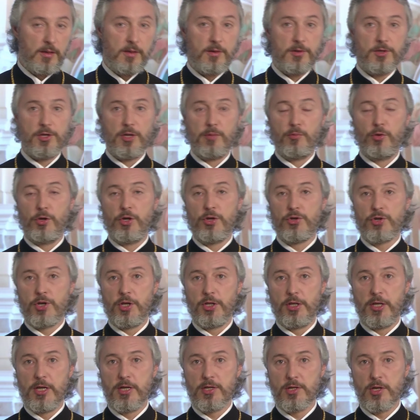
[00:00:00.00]
Зимой
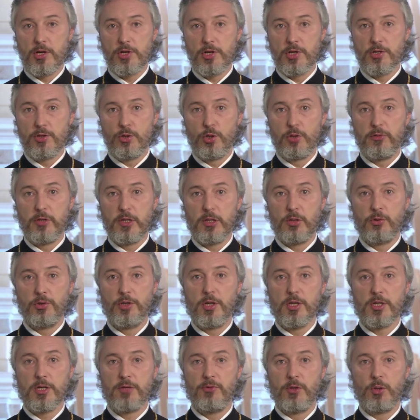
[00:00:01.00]
406
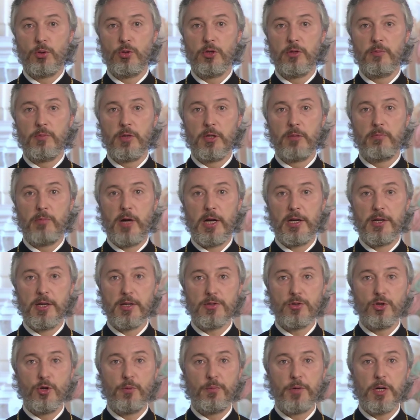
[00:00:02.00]
года святой был
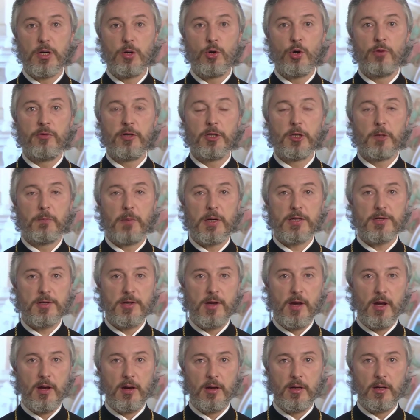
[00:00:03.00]
болезнью прикован к
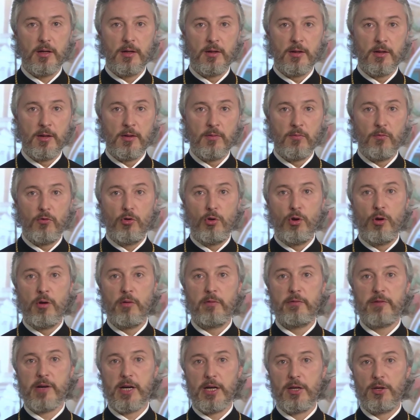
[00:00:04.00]
постели, но
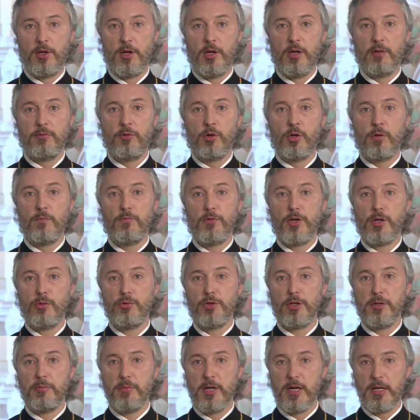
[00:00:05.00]
враги его не
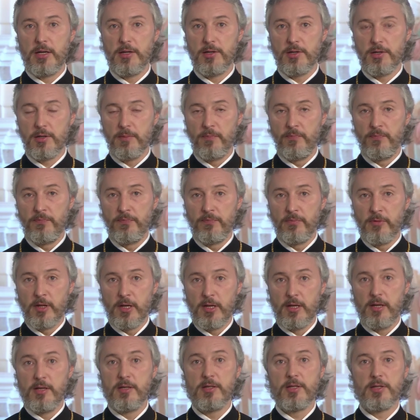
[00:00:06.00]
унимались.
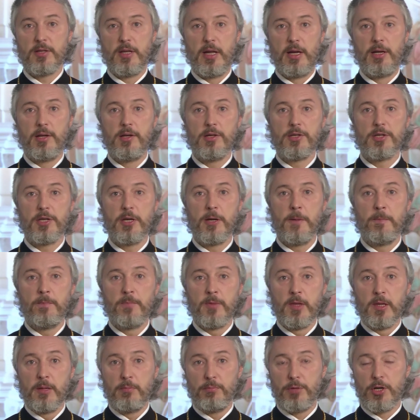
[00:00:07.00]
Из столицы
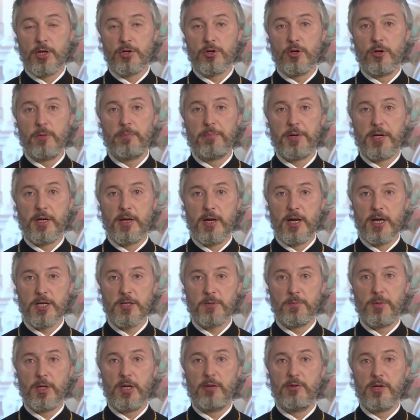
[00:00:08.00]
пришел
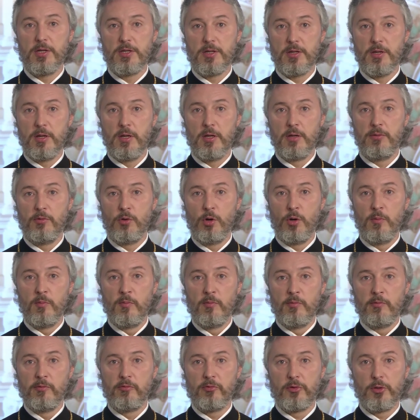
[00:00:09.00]
приказ перевести
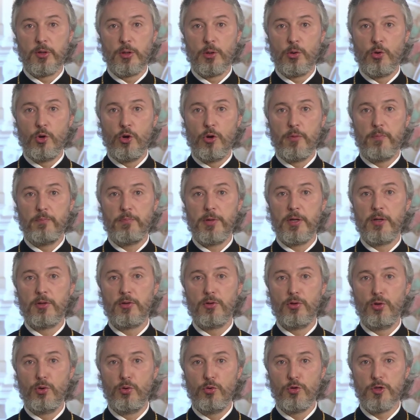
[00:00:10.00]
его в
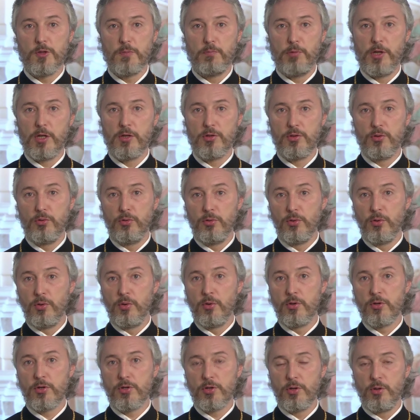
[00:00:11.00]
Глухопитну
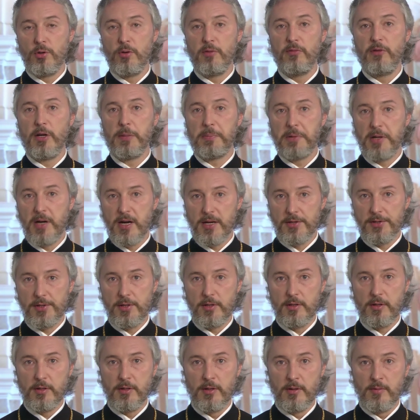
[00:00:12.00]
Спицунду, что в
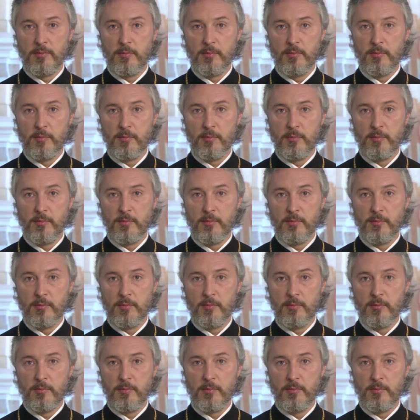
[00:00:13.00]
Абхазии.